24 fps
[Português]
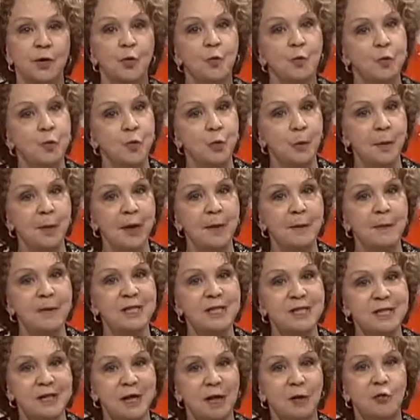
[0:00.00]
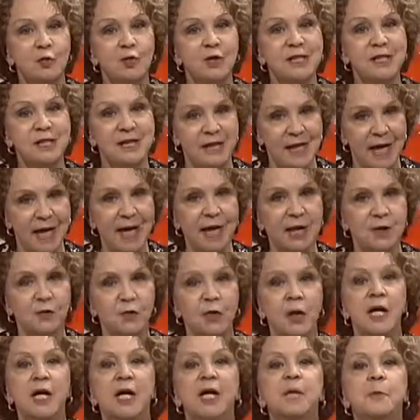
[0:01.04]
um problema de saúde
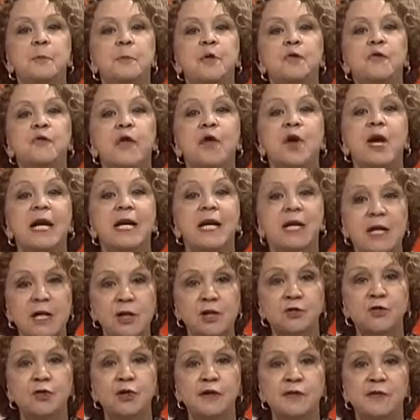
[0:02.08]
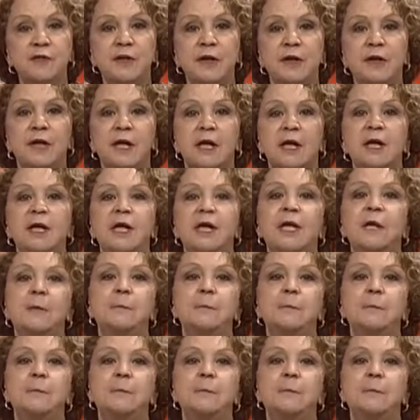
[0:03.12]
sério que provoca risco de vida